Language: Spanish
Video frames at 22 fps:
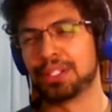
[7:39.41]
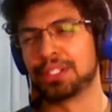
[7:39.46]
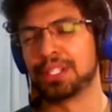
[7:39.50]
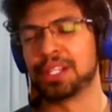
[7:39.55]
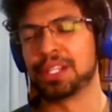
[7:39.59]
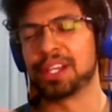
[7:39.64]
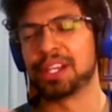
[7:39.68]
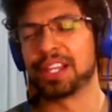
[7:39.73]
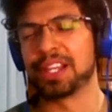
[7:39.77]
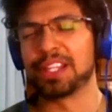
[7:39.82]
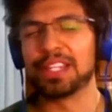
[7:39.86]

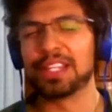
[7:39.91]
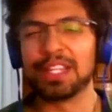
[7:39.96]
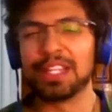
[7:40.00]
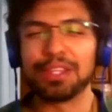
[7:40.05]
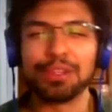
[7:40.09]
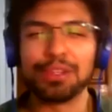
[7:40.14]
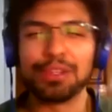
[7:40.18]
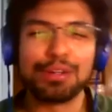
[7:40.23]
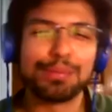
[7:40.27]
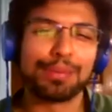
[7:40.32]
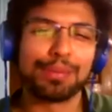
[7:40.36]
pues en
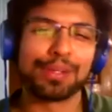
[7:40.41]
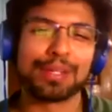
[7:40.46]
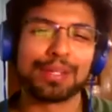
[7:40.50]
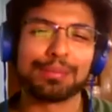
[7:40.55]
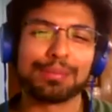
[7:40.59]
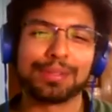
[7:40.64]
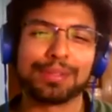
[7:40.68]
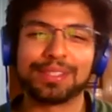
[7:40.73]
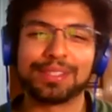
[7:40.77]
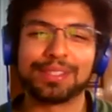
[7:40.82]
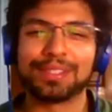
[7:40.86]
realidad no,
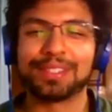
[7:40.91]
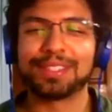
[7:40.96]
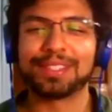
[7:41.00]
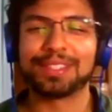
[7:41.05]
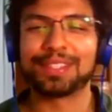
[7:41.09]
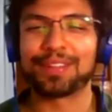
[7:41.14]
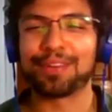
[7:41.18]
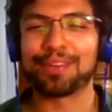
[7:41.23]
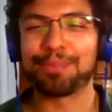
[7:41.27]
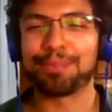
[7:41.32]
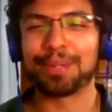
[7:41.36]
porque pues es
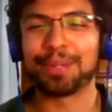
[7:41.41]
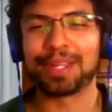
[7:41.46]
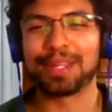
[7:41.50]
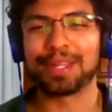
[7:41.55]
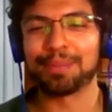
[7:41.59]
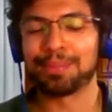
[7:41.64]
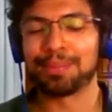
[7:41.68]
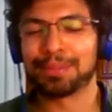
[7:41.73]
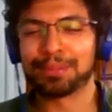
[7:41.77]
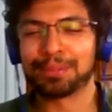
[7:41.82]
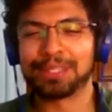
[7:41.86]
esa ropa
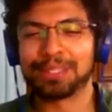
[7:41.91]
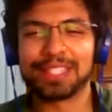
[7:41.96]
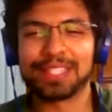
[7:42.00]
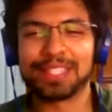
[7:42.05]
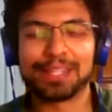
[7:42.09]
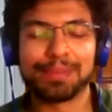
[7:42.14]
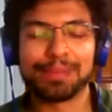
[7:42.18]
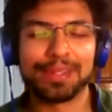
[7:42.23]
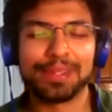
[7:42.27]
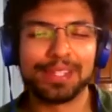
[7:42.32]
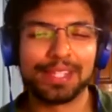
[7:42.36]
que pues
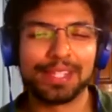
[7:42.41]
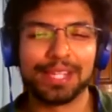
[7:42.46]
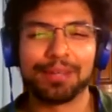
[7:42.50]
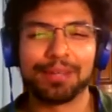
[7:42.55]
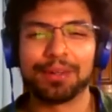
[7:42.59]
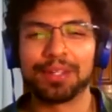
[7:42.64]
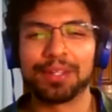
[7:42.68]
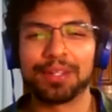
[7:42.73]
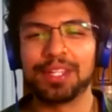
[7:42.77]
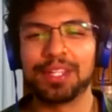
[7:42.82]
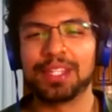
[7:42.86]
básicamente
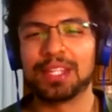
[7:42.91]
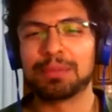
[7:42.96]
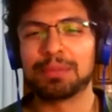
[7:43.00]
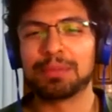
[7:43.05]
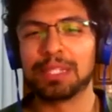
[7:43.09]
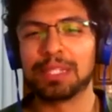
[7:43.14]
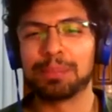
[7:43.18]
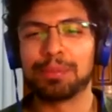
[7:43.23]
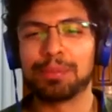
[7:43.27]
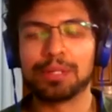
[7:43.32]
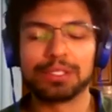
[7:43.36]
tengo aquí, nada
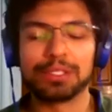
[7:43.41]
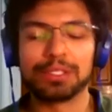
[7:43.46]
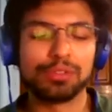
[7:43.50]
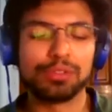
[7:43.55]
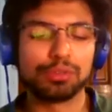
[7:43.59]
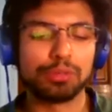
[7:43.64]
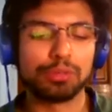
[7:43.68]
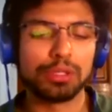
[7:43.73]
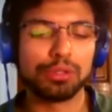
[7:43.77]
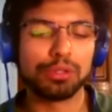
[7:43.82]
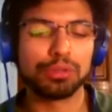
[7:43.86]
más le puedo hacer
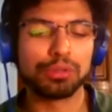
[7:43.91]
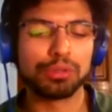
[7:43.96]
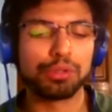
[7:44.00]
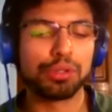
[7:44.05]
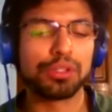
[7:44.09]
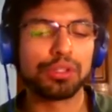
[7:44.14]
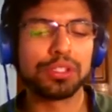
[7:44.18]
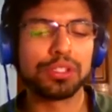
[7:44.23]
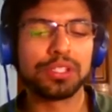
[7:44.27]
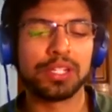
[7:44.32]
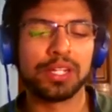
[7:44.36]
unos cuantos
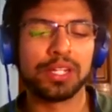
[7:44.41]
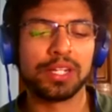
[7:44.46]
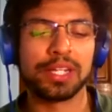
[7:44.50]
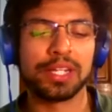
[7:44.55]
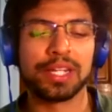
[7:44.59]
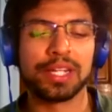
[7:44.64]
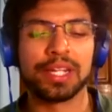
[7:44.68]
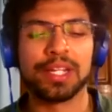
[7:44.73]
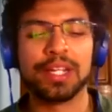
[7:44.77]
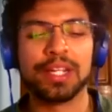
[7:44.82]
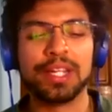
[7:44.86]
cortes a
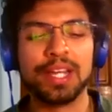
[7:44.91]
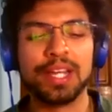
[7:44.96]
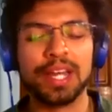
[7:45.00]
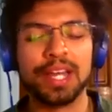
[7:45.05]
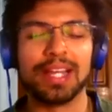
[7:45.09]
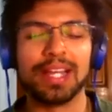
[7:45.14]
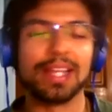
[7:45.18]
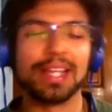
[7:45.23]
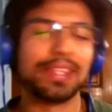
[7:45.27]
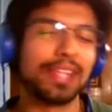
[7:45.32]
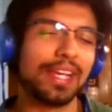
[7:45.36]

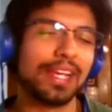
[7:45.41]
la,